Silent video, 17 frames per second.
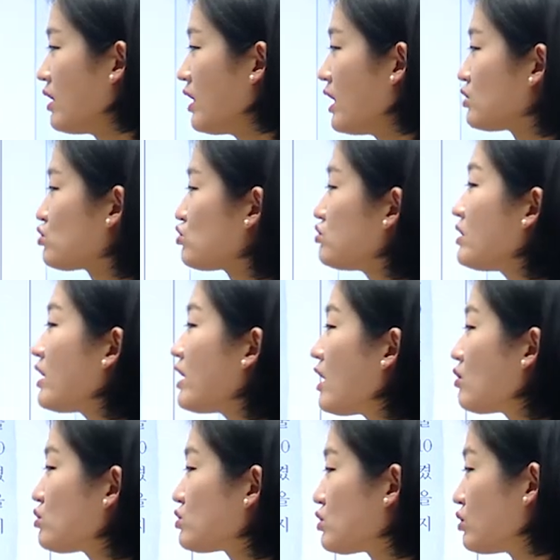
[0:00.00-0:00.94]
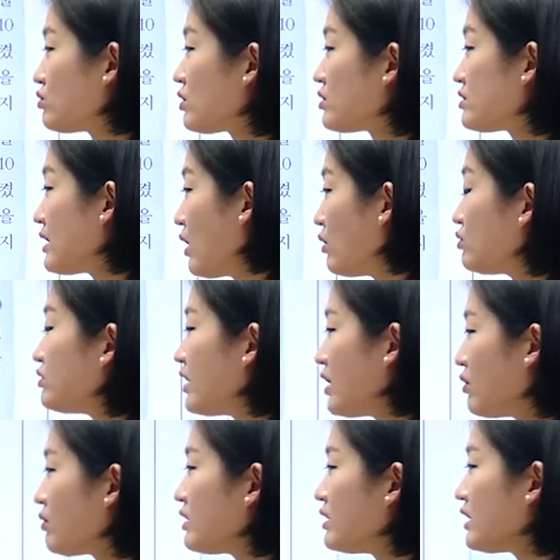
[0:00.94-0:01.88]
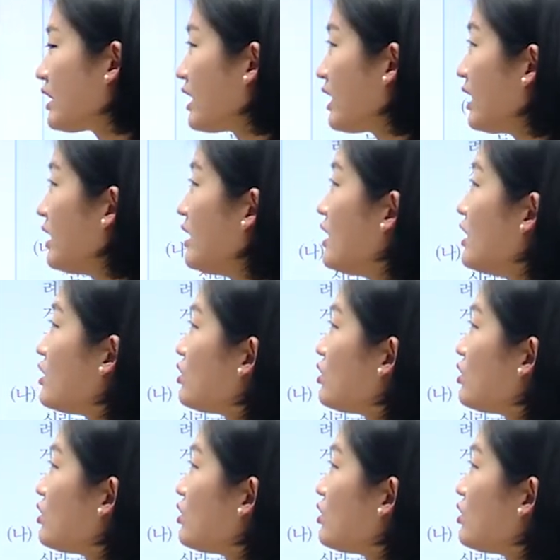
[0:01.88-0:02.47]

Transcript: 아, 수나라하고 전투에서 나오는 내용이니까